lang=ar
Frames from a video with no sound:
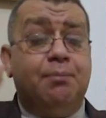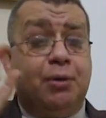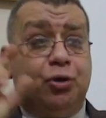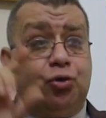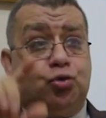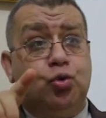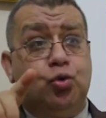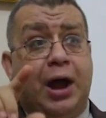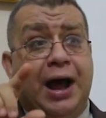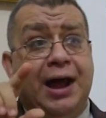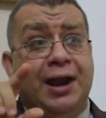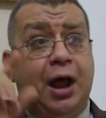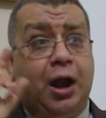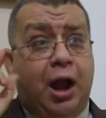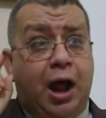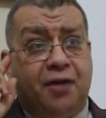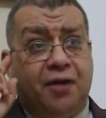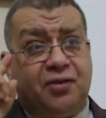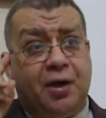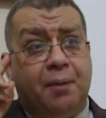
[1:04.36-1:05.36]
مسؤول عنها
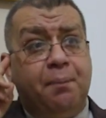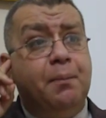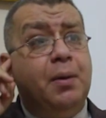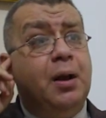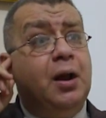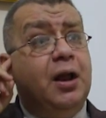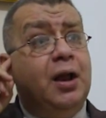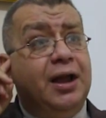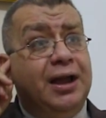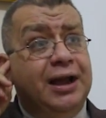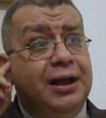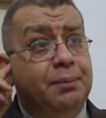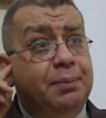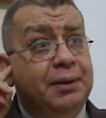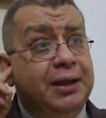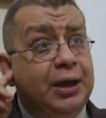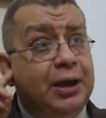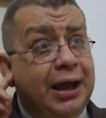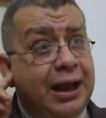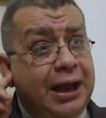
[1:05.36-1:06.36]
العصب اللي
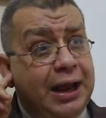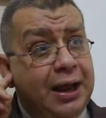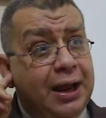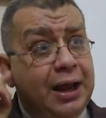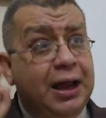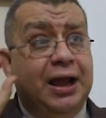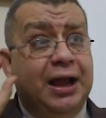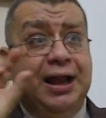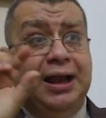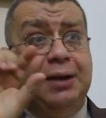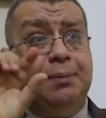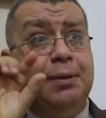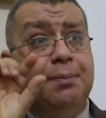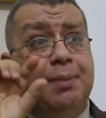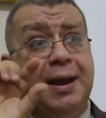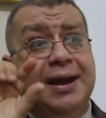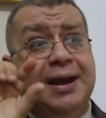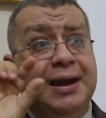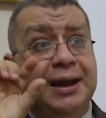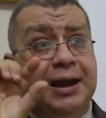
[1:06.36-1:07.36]
بي ايه اللي
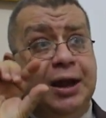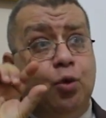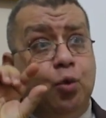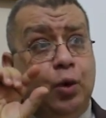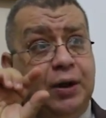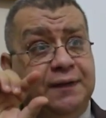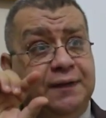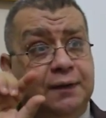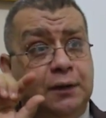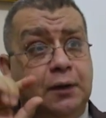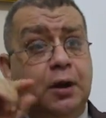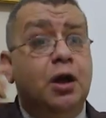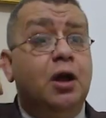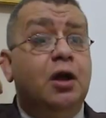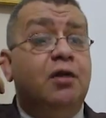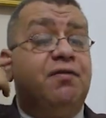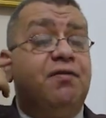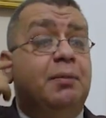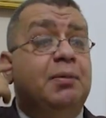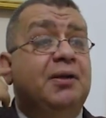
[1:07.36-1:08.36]
بيبنج الودن
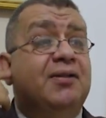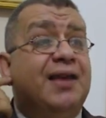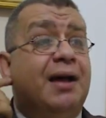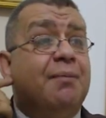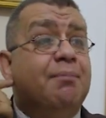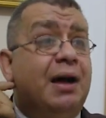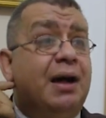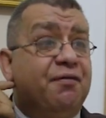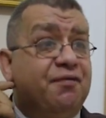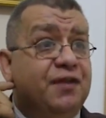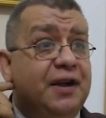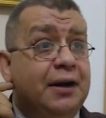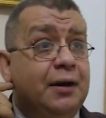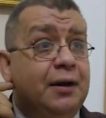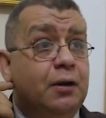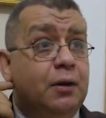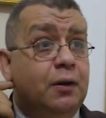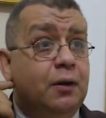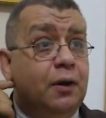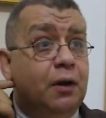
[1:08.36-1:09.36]
فبيسمع
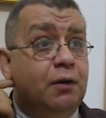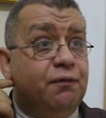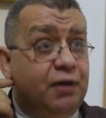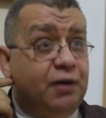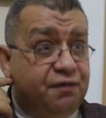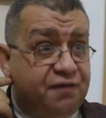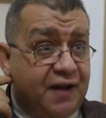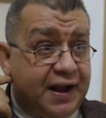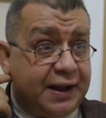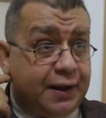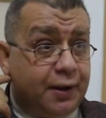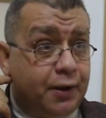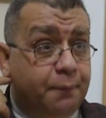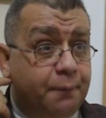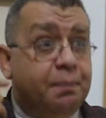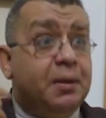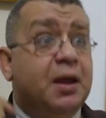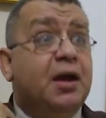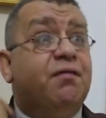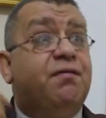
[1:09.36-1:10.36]
فين في الفك
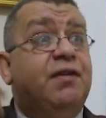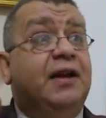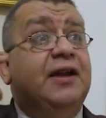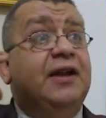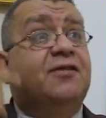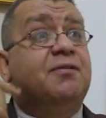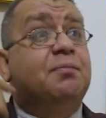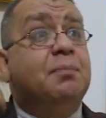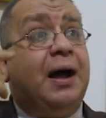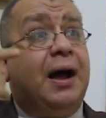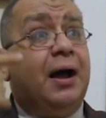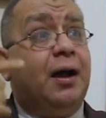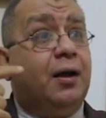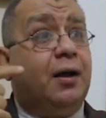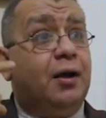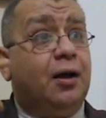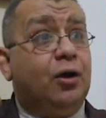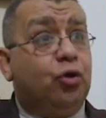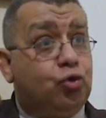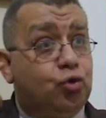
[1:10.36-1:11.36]
فيسمع
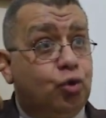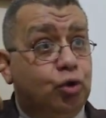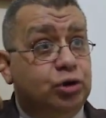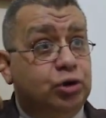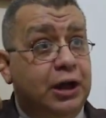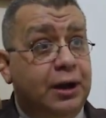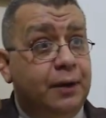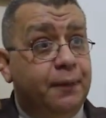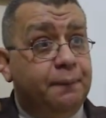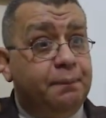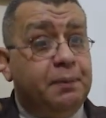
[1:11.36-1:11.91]
الصوت